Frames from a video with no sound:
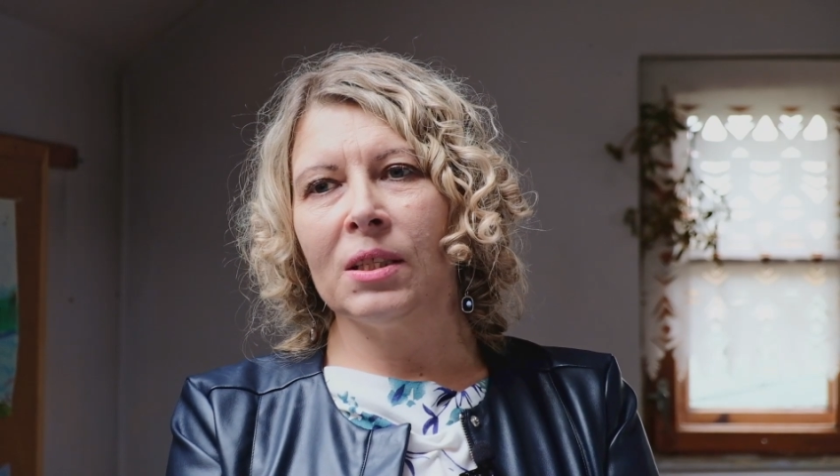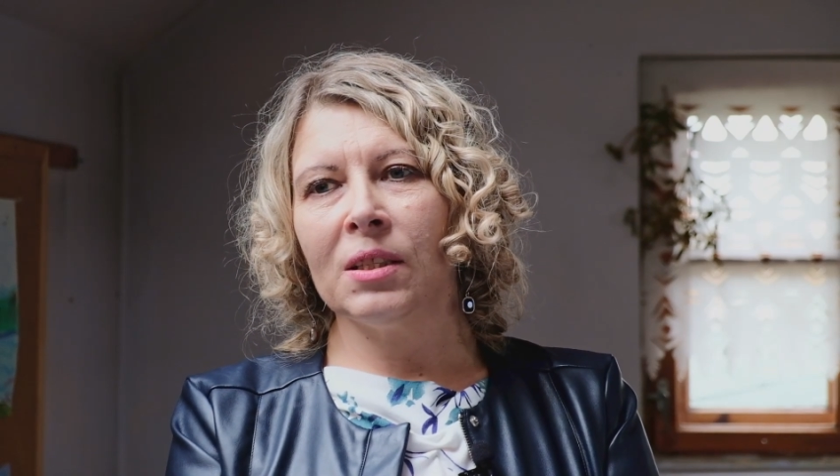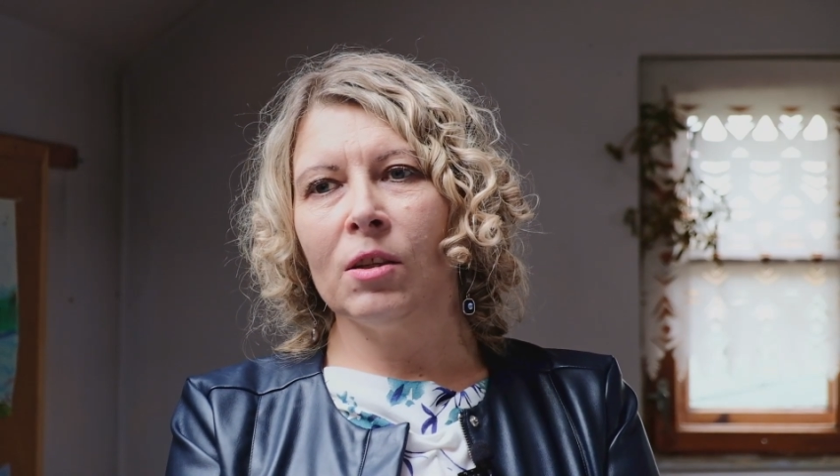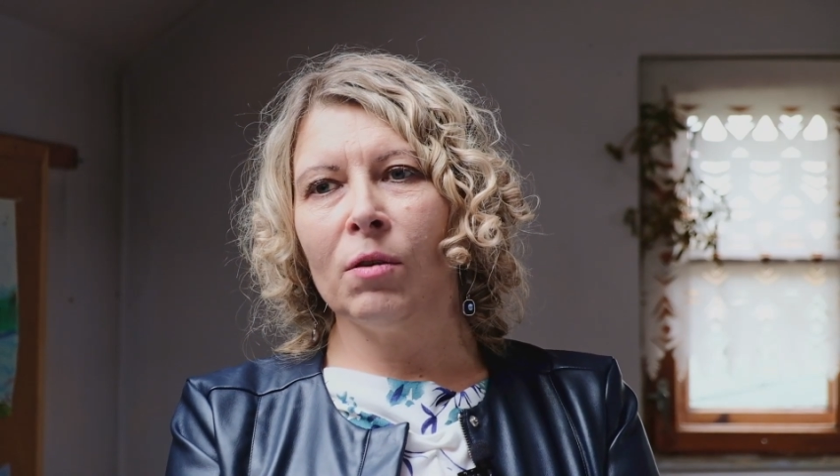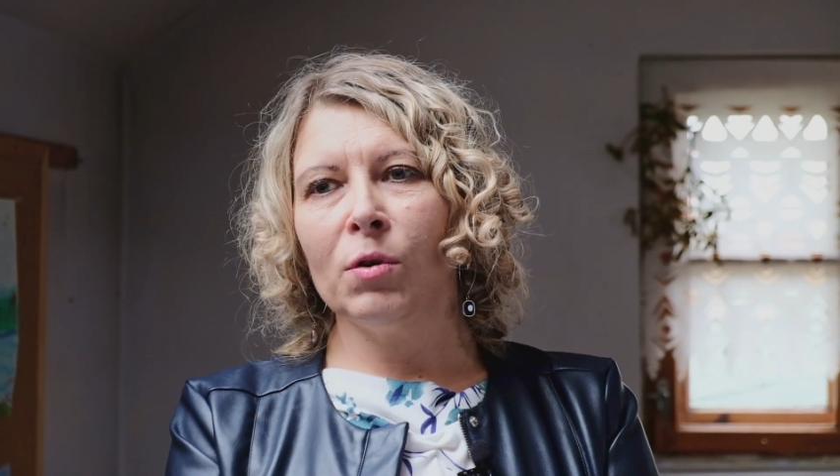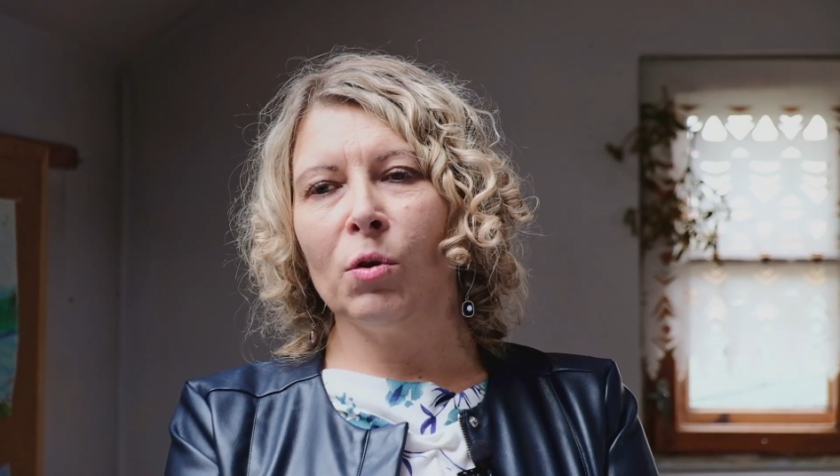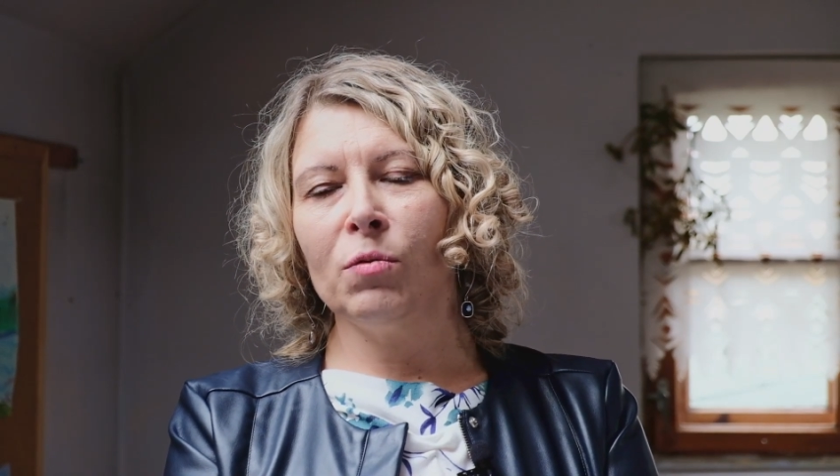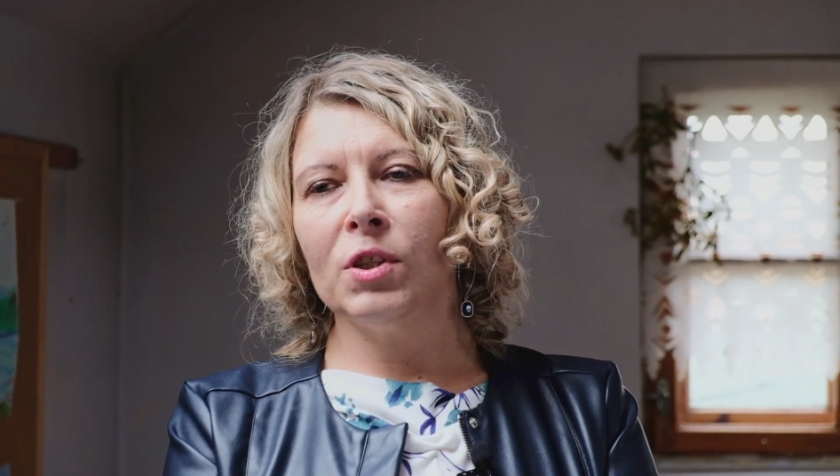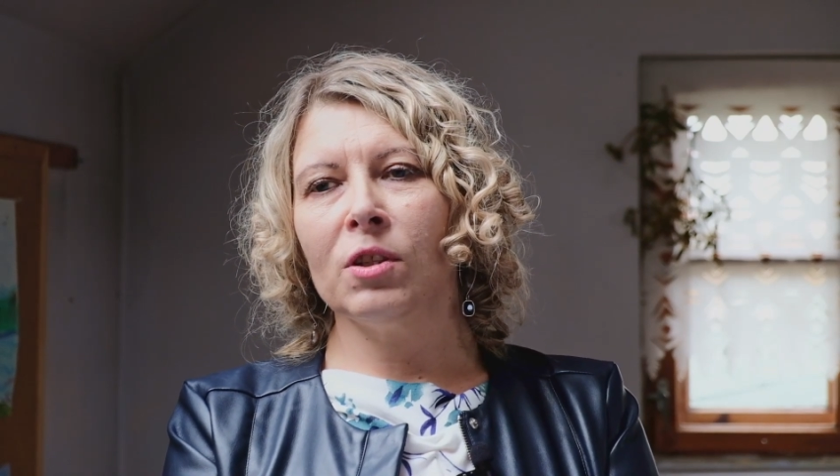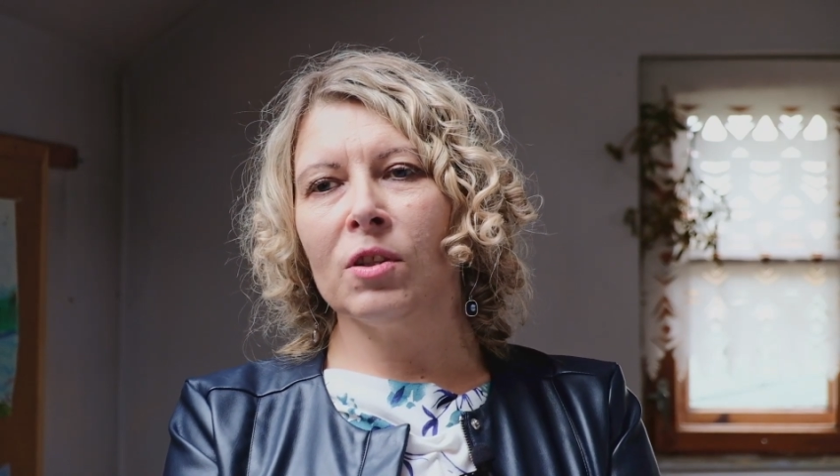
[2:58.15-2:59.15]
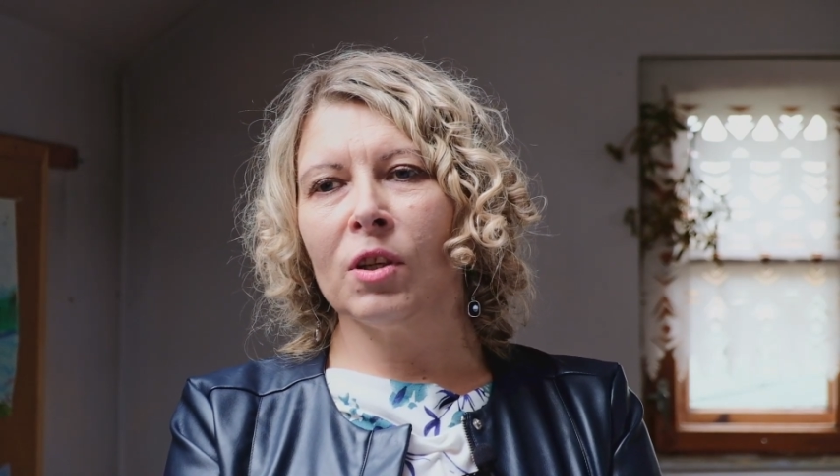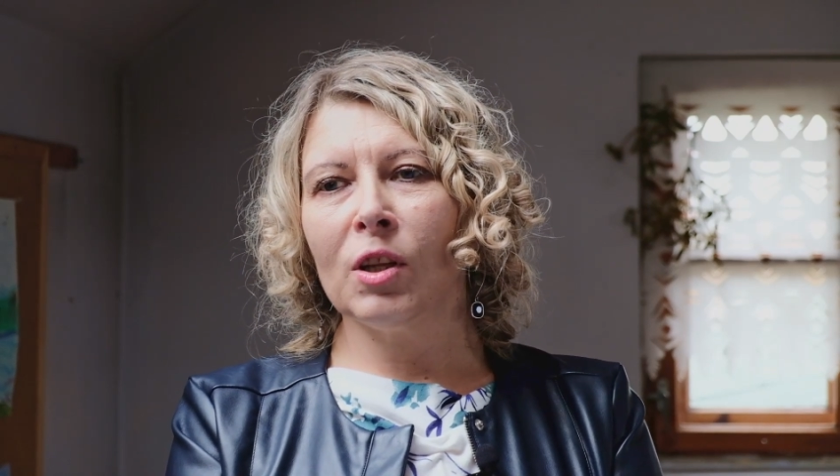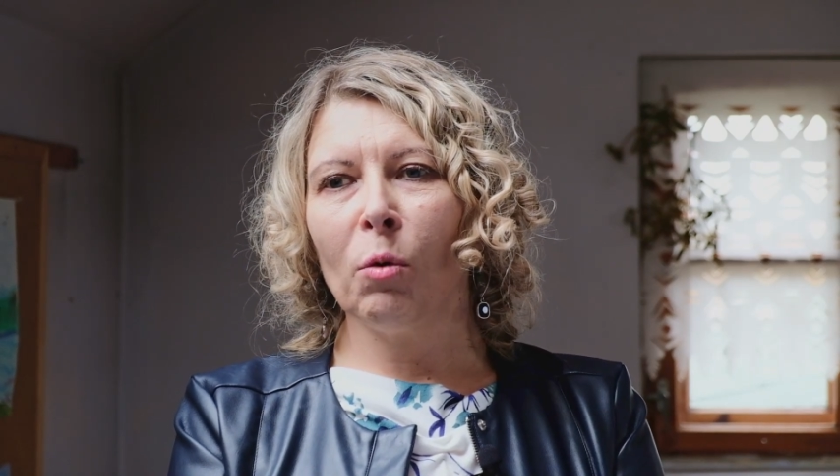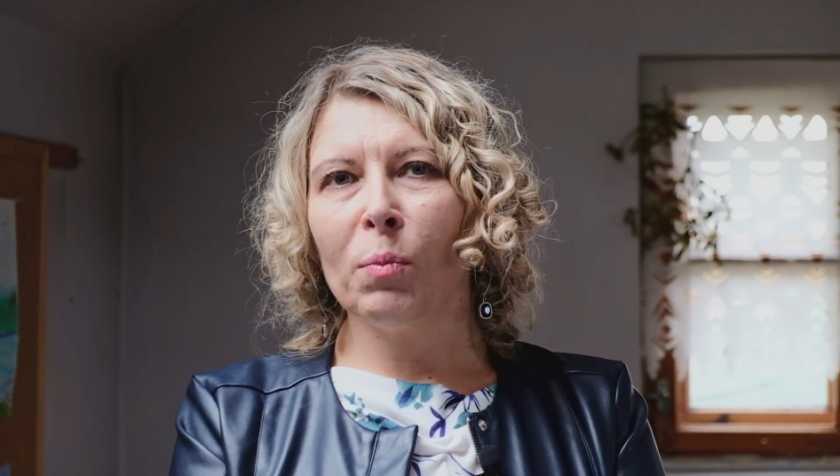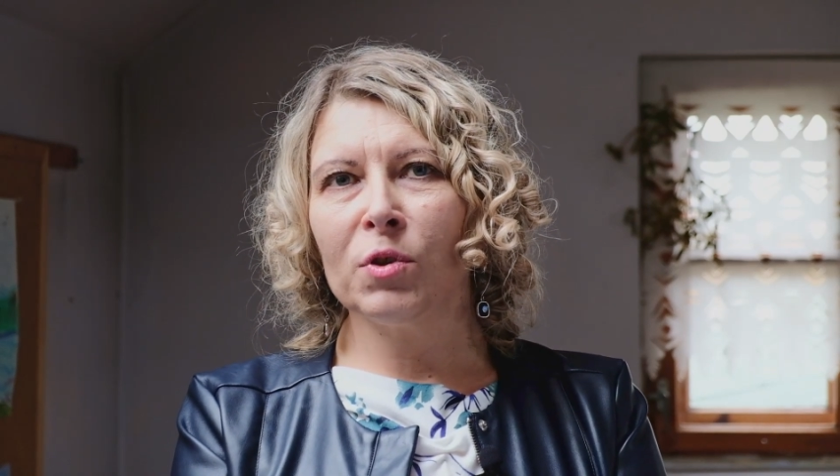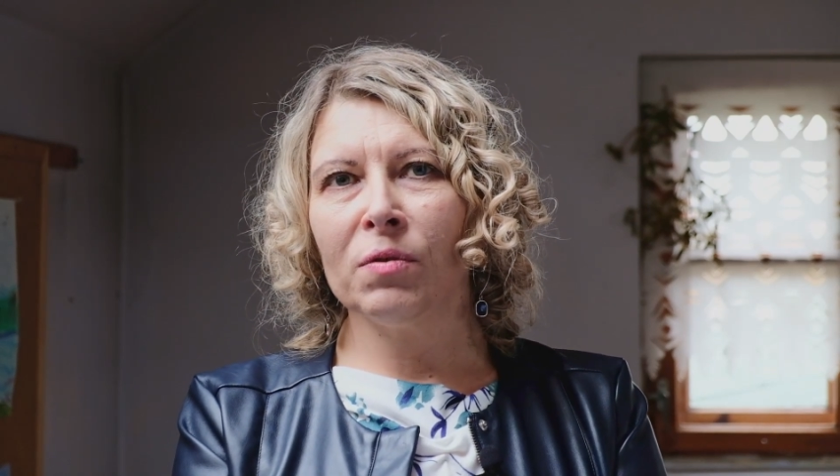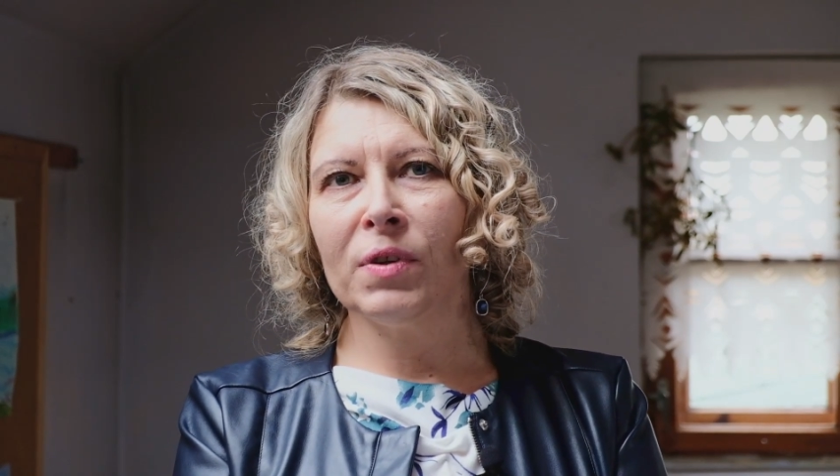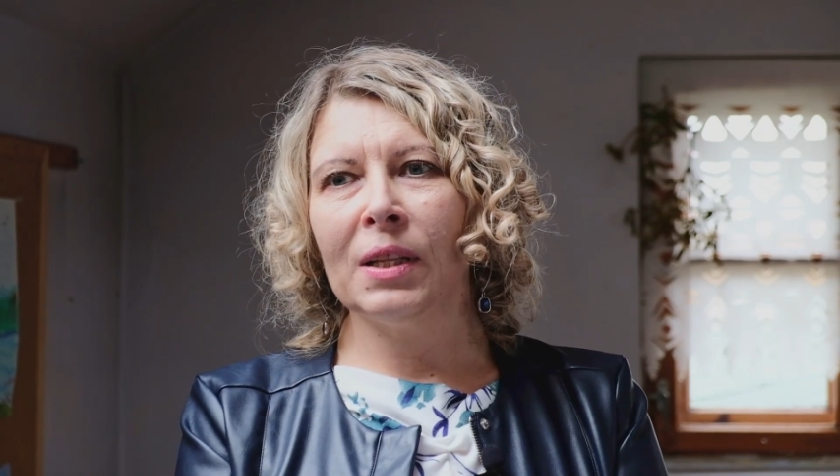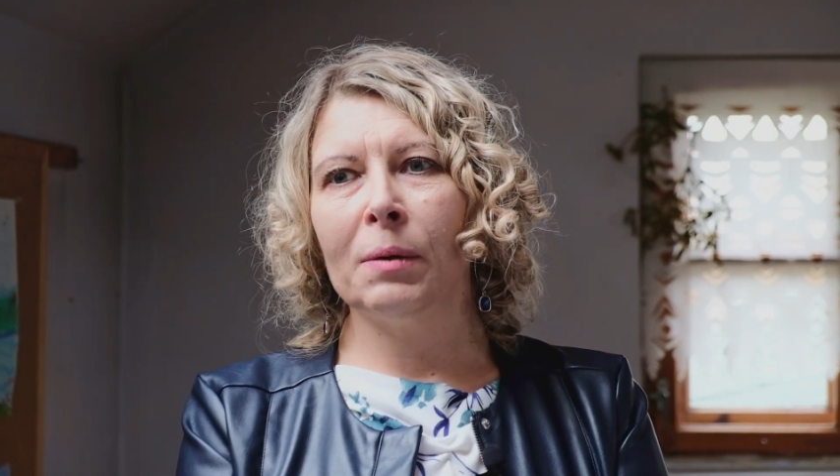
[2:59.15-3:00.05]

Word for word: stanowi również doskonałą pożywkę